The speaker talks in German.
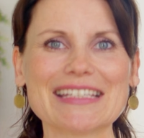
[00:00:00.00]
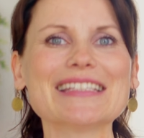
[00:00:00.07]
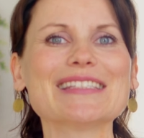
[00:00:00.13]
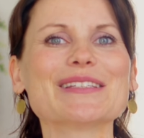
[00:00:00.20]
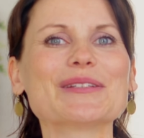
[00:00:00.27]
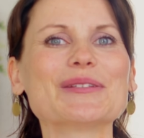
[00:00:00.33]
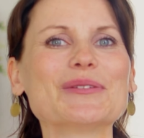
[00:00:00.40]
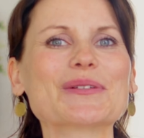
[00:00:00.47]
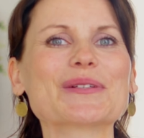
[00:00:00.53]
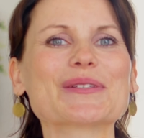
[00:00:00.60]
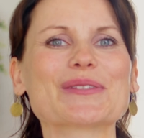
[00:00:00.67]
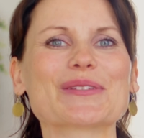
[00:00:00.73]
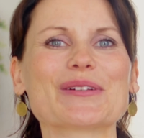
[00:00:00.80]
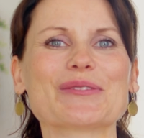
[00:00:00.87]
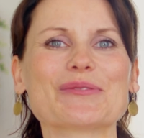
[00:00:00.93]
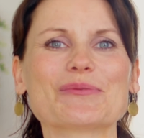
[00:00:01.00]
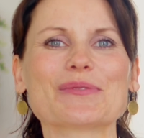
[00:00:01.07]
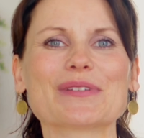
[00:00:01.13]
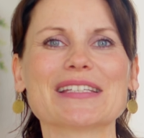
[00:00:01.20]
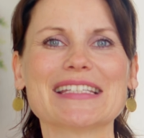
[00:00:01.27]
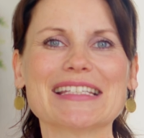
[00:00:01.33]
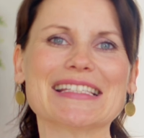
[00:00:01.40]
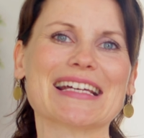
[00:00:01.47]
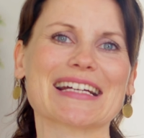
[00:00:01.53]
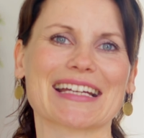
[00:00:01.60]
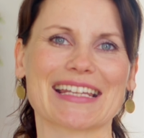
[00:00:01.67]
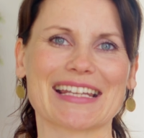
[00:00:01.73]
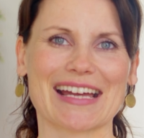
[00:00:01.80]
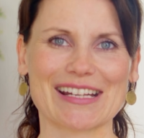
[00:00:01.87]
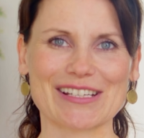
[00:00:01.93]
Diese Lücke soll nun dieser
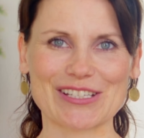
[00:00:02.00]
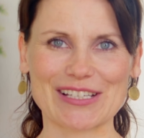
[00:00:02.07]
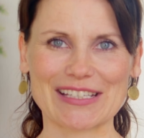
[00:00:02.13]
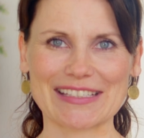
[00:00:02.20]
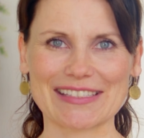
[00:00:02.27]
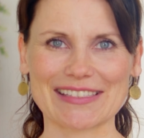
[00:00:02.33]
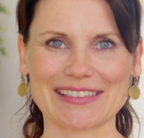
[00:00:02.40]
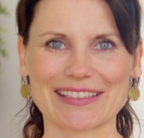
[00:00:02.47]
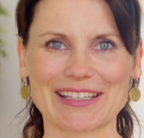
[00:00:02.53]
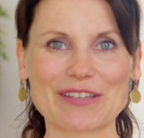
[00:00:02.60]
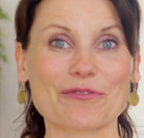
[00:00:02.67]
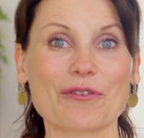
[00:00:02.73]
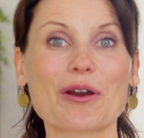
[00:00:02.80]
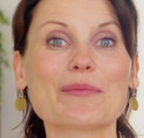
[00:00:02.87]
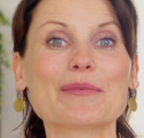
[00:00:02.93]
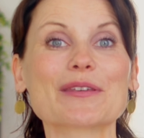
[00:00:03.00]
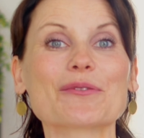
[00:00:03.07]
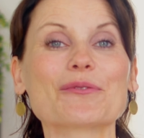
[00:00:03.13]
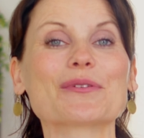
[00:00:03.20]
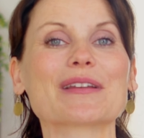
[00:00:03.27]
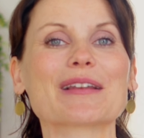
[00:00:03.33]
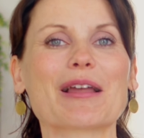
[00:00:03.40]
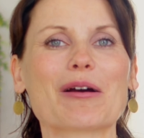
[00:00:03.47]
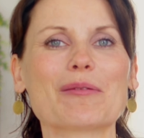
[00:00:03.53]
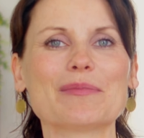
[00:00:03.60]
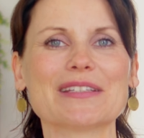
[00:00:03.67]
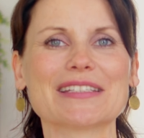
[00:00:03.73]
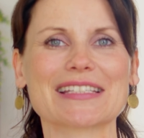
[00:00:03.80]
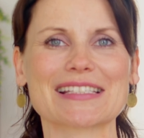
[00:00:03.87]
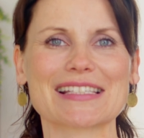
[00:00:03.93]
Kanal schließen. Ich freue mich
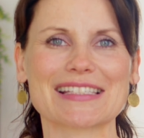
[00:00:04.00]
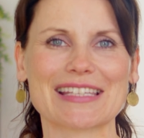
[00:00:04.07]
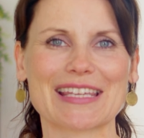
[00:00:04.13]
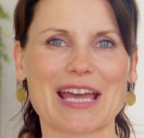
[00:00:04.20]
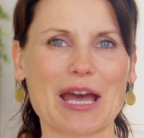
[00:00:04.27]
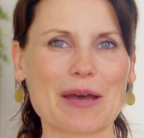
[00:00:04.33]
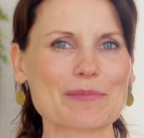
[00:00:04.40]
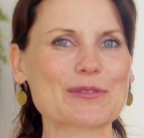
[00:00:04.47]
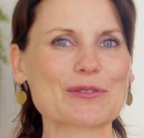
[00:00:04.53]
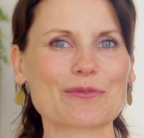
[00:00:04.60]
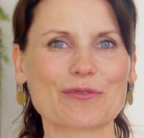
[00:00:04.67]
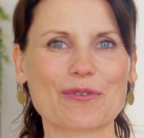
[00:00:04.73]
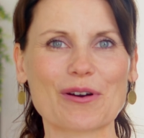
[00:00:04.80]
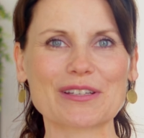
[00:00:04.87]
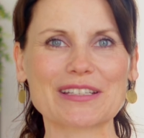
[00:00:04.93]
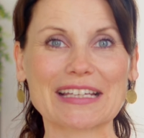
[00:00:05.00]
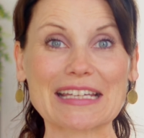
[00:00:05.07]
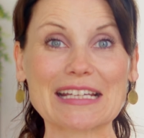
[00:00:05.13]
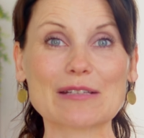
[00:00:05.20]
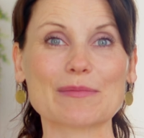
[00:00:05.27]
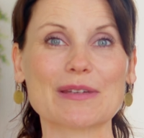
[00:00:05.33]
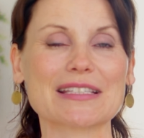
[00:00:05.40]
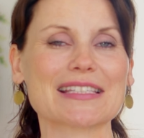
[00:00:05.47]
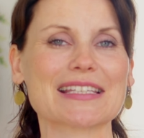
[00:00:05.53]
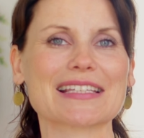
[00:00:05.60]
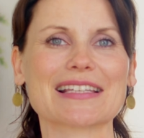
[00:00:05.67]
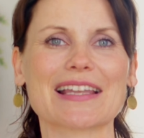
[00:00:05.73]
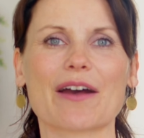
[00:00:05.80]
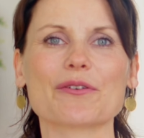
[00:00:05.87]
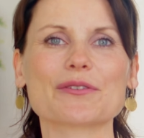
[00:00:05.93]
unglaublich, dass es hier ab sofort
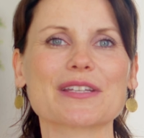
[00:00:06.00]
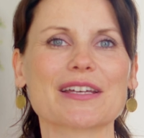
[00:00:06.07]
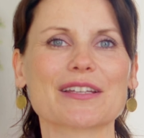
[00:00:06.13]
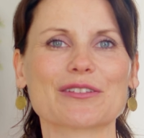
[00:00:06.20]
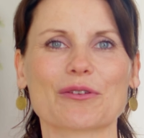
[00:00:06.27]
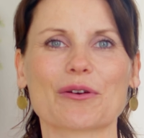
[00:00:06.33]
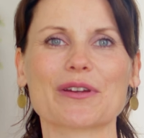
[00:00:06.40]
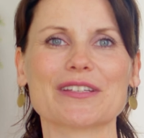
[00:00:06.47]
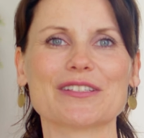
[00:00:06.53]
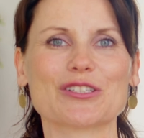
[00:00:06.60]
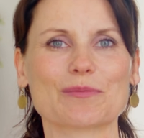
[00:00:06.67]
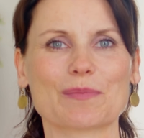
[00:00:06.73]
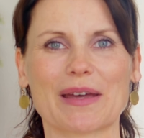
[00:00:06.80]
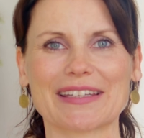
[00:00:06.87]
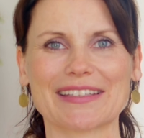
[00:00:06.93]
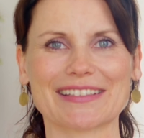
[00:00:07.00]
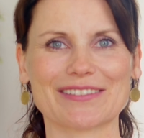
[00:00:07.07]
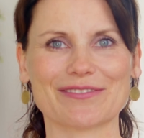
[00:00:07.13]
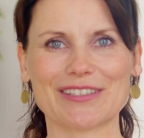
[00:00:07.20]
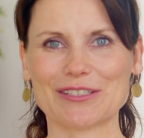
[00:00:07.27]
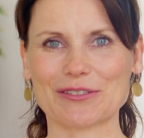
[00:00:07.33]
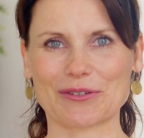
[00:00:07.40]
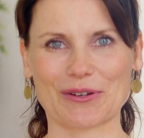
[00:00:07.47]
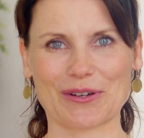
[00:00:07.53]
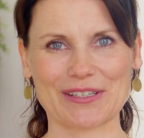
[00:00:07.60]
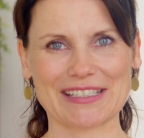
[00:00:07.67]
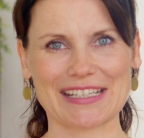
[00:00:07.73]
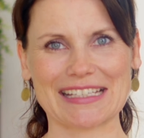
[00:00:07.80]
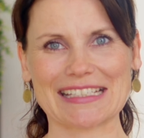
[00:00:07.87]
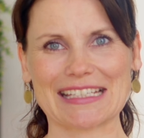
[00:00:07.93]
regelmäßig lauter neuen spannenden
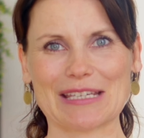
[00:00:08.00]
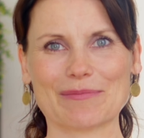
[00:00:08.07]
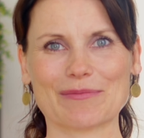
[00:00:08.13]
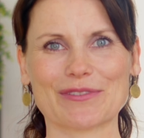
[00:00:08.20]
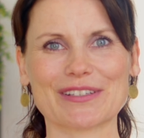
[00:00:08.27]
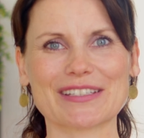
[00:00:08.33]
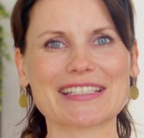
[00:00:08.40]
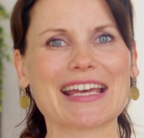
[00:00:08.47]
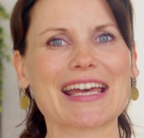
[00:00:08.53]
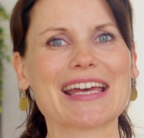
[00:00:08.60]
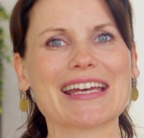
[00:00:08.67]
Videocontent geben wird,